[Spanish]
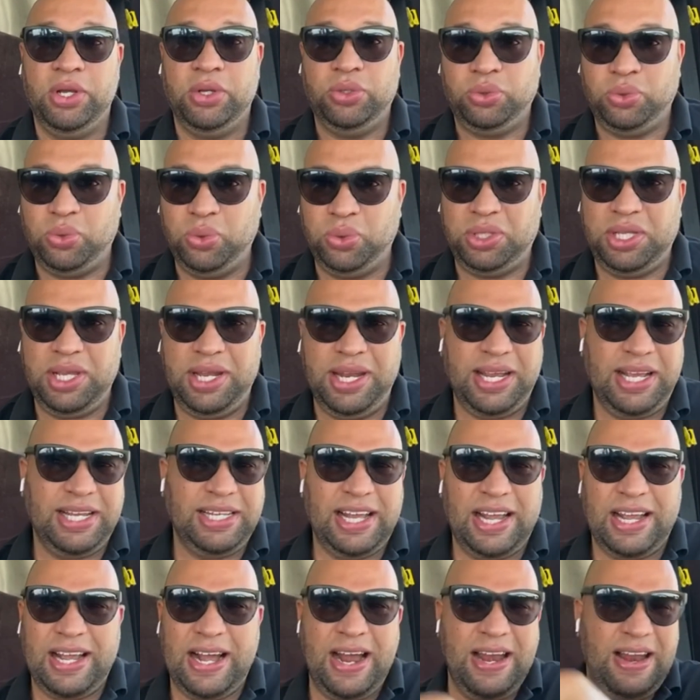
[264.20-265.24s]
Tú tienes que
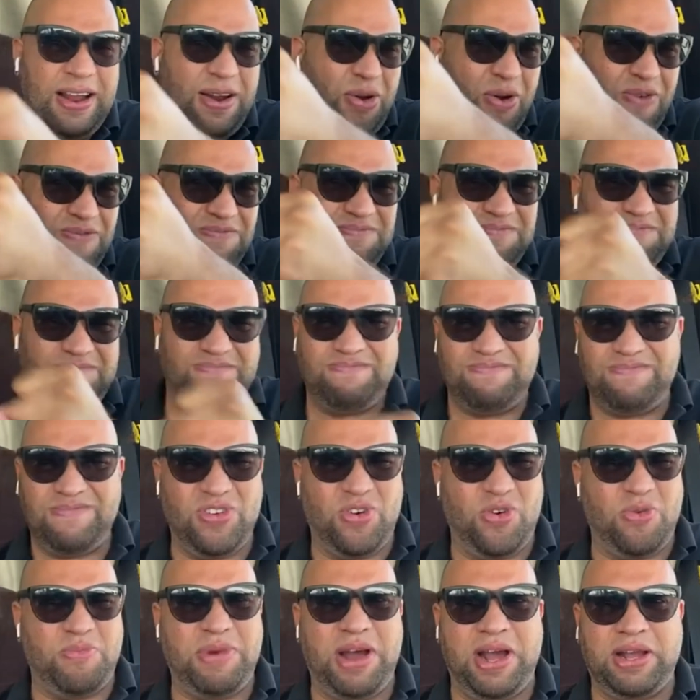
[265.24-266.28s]
sacarle lo,
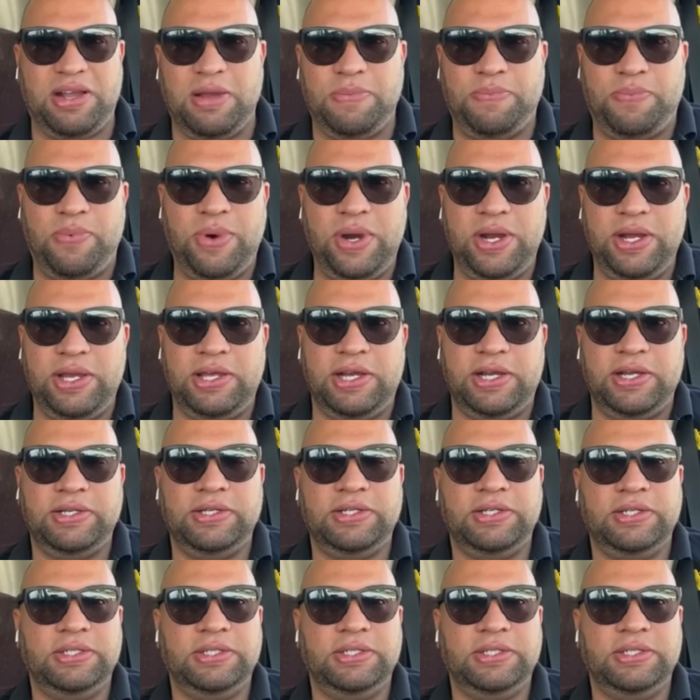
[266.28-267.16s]
lo más que pueda.